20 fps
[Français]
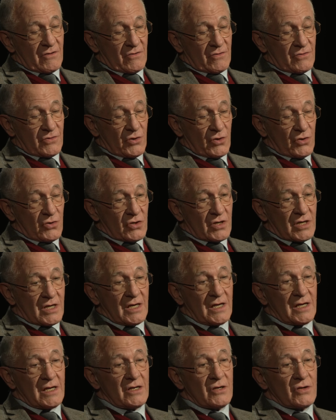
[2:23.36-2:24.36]
euh, dans
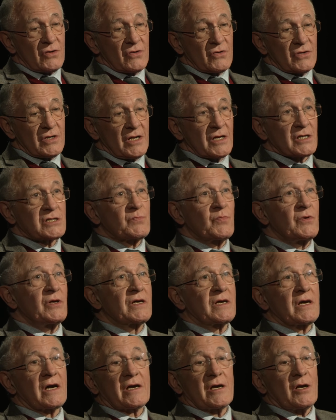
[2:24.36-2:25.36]
lequel euh, il
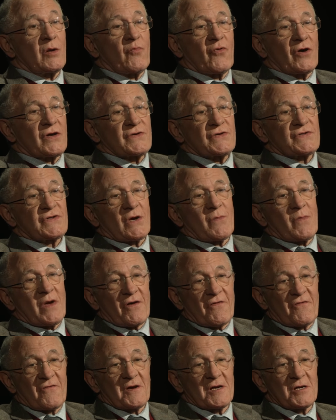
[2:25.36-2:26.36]
explique à quel point ce serait
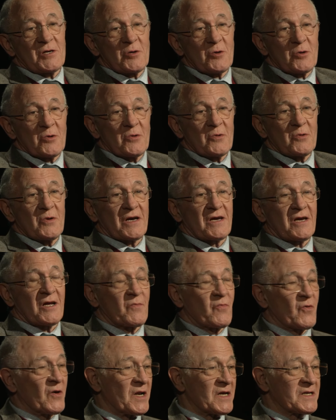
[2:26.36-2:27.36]
merveilleux, à
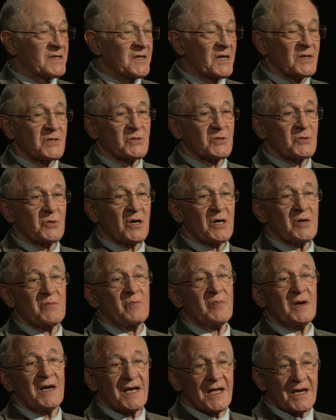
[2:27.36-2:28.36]
quel point la Terre
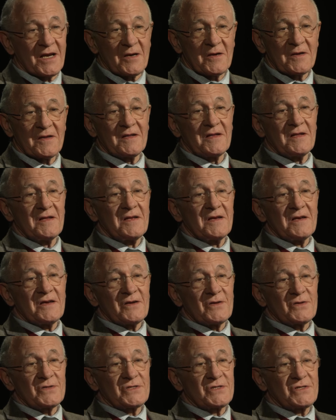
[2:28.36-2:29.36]
serait belle
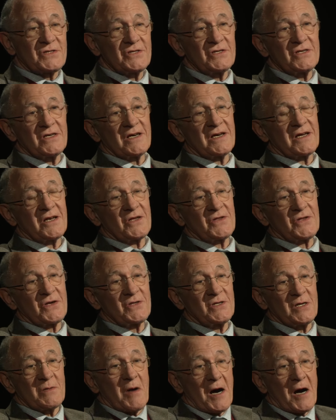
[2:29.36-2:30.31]
si elle était